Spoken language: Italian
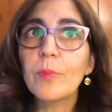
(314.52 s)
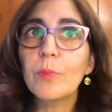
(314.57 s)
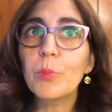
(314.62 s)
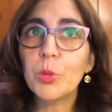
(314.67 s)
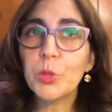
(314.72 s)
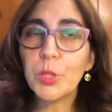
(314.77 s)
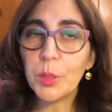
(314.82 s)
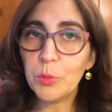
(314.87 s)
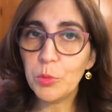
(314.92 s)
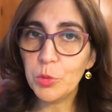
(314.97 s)

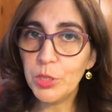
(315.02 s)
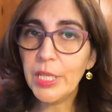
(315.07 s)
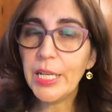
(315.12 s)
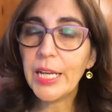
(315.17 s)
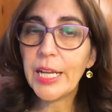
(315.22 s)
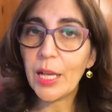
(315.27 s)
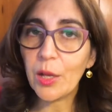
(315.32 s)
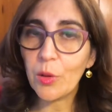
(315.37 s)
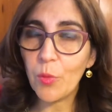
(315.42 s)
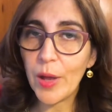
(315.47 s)
Potremmo dire
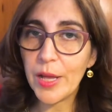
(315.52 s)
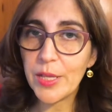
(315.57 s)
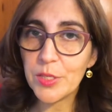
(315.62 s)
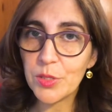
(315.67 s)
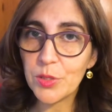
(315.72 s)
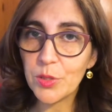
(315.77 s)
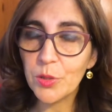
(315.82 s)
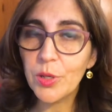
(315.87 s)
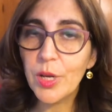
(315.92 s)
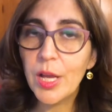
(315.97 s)
che
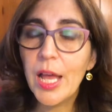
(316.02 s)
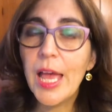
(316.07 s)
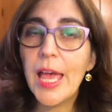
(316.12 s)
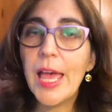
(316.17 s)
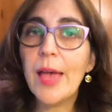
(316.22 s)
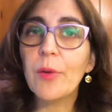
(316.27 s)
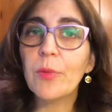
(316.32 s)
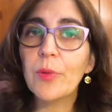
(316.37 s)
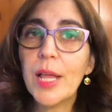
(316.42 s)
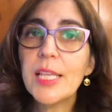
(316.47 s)
questo
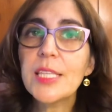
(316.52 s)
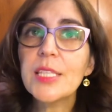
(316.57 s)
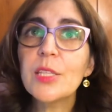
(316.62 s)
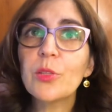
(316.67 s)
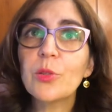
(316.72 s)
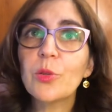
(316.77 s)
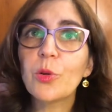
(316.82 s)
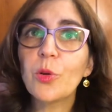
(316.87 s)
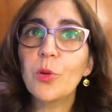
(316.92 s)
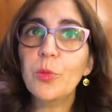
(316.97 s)
è un
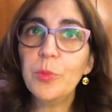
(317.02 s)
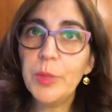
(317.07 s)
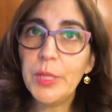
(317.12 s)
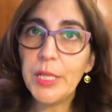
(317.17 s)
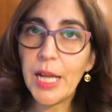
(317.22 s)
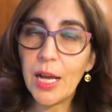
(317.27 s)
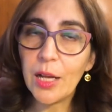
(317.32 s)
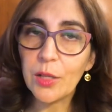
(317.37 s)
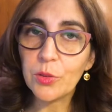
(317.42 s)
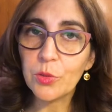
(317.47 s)
esito
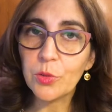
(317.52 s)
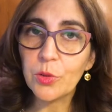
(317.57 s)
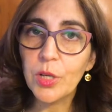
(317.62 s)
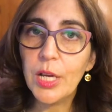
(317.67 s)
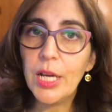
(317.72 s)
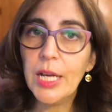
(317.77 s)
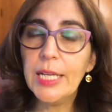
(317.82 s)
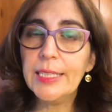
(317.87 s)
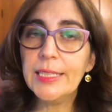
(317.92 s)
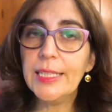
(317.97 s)
combinato
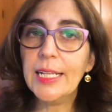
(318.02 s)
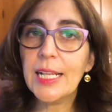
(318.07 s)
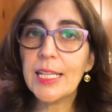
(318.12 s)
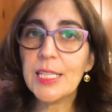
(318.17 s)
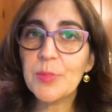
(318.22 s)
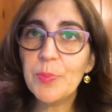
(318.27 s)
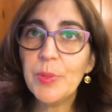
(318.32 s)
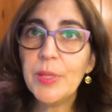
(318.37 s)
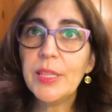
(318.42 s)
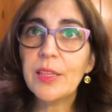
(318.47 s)
della
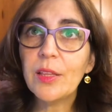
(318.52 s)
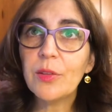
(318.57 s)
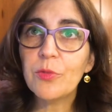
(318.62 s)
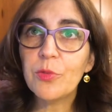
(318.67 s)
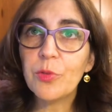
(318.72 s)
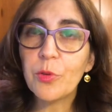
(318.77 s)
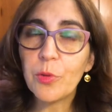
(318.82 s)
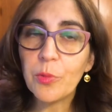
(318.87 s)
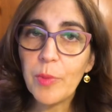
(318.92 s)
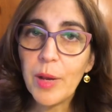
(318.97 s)
spinta
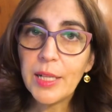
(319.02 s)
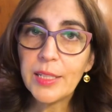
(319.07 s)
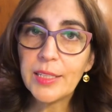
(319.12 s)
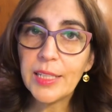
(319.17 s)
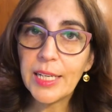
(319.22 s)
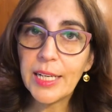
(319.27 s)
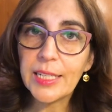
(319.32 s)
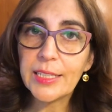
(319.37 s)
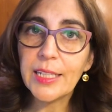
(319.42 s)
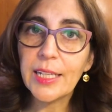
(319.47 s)

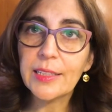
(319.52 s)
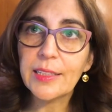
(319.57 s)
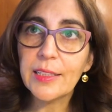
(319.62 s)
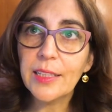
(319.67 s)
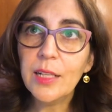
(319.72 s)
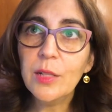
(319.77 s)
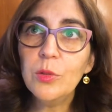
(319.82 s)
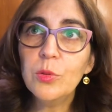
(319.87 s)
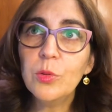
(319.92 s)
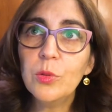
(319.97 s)
informatica data
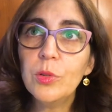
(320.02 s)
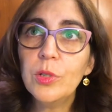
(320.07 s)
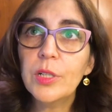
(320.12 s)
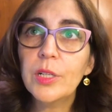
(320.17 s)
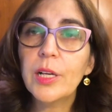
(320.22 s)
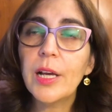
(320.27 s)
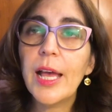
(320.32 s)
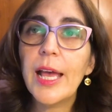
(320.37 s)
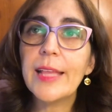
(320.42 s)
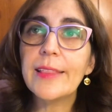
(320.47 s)
da Lull
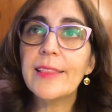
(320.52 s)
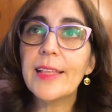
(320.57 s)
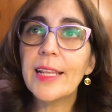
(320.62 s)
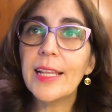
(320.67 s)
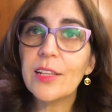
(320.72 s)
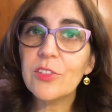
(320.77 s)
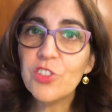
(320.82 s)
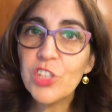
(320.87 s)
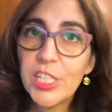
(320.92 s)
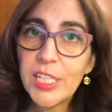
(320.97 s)
e
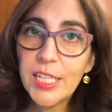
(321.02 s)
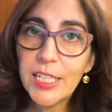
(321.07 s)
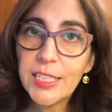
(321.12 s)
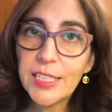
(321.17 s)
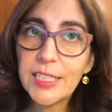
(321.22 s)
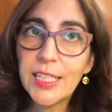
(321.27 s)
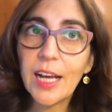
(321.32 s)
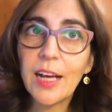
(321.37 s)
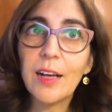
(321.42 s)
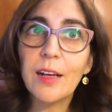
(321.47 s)
della
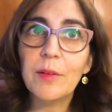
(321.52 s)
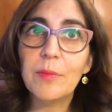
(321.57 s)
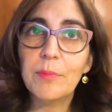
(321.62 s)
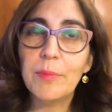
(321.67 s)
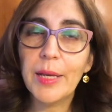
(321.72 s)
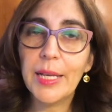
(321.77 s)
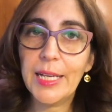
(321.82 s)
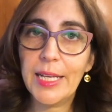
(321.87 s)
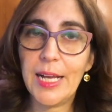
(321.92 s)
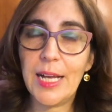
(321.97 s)
genialità
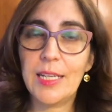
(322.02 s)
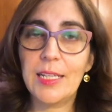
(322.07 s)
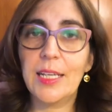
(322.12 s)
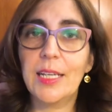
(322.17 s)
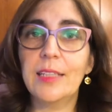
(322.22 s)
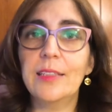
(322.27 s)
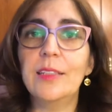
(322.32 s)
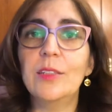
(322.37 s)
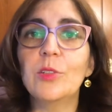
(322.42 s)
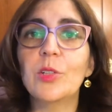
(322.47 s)

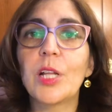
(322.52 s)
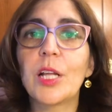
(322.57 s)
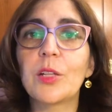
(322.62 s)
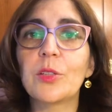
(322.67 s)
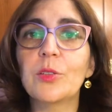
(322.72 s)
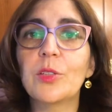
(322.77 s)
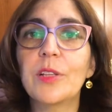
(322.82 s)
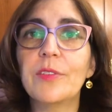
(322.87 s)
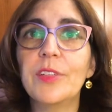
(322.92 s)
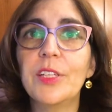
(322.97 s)
meccanica di
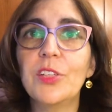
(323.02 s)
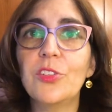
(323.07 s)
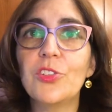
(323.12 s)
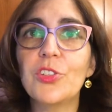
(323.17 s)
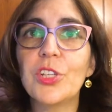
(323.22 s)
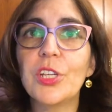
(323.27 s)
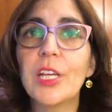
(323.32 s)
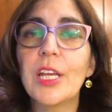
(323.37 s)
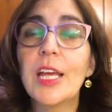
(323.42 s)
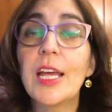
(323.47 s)
Leonardo da
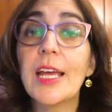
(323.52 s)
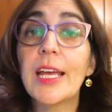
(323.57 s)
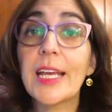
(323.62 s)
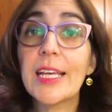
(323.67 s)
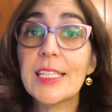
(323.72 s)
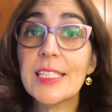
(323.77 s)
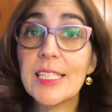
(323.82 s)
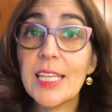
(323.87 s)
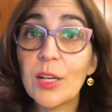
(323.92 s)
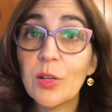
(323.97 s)
Vinci, che
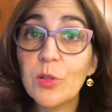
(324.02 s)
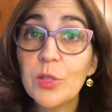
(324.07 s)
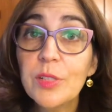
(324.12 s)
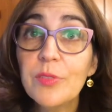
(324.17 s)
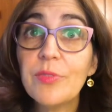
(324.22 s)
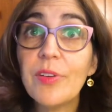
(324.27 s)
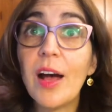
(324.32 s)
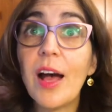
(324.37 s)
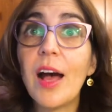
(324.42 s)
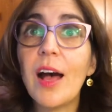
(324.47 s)
secoli
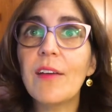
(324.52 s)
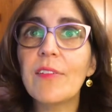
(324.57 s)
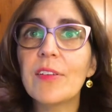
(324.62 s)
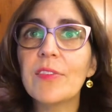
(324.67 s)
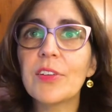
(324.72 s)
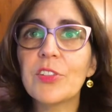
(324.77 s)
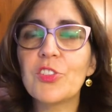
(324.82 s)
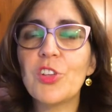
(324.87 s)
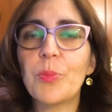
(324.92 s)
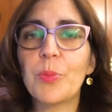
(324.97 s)
fa
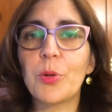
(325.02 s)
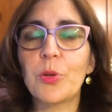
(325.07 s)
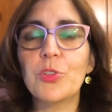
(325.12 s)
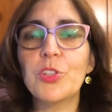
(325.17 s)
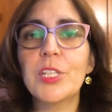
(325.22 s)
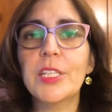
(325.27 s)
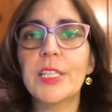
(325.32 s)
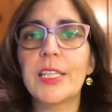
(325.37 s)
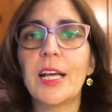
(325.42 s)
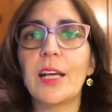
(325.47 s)
aveva già
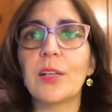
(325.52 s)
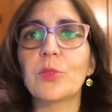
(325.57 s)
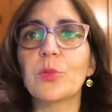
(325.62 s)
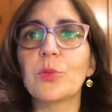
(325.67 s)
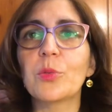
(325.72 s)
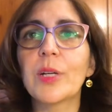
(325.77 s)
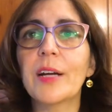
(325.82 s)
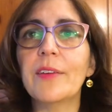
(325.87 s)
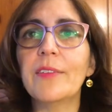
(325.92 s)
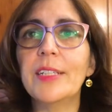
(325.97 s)
progettato
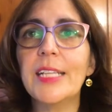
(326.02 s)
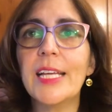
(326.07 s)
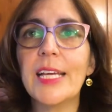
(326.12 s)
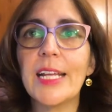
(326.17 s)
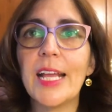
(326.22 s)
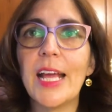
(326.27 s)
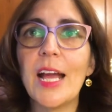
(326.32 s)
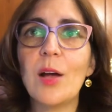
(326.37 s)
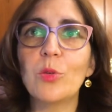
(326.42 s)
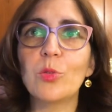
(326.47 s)
un
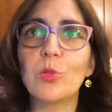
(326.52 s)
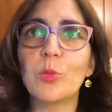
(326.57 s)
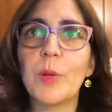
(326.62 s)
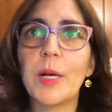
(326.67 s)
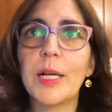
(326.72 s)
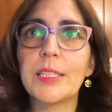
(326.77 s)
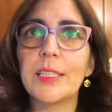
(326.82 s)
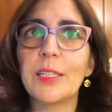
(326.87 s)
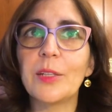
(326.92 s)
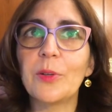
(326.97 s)
cavaliere
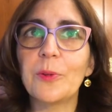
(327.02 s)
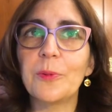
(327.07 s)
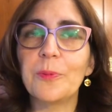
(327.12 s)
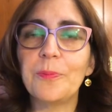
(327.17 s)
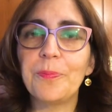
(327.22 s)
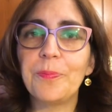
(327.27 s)
automatico.